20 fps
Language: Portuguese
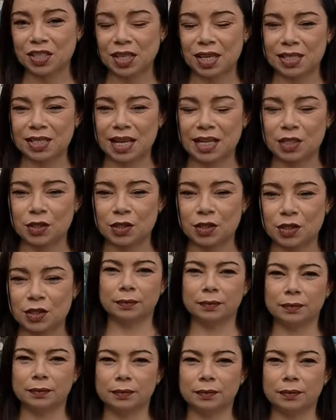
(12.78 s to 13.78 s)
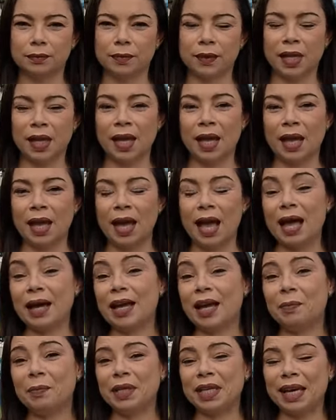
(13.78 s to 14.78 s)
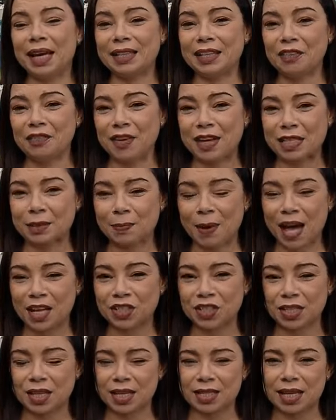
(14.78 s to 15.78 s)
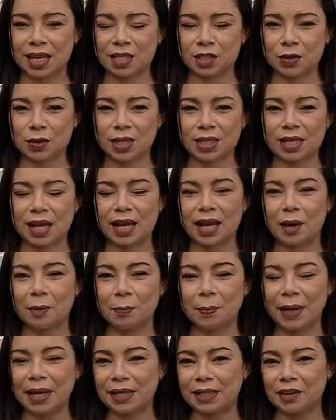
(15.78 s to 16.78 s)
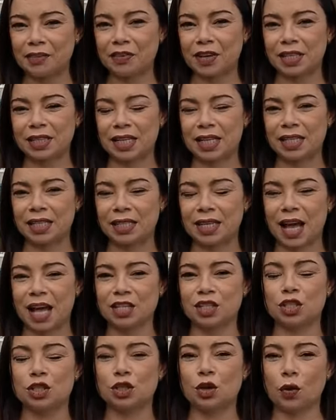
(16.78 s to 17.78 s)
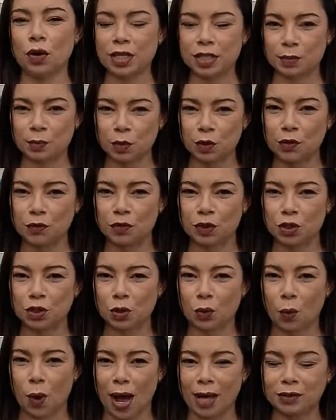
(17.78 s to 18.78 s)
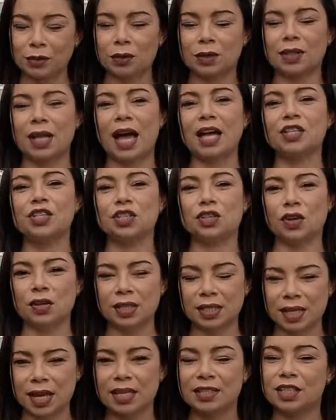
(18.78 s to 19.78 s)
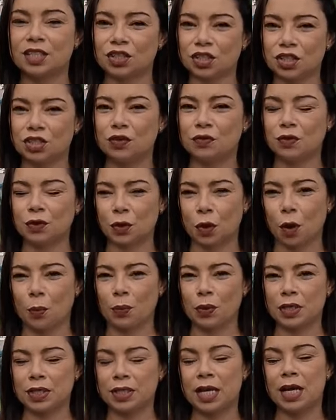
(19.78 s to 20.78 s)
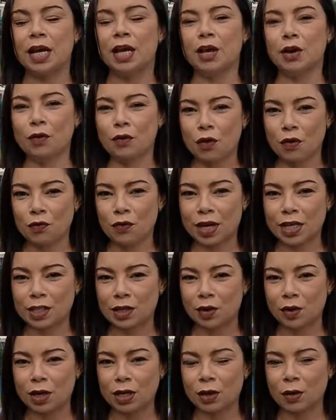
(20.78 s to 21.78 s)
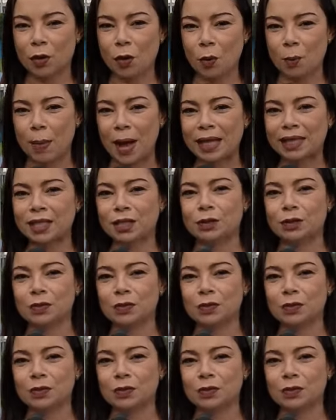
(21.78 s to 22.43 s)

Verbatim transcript: Das ações. A caminhada faz parte das ações da Campanha da Fraternidade 2024 da Diocese de Divinópolis. Eu converso agora com o padre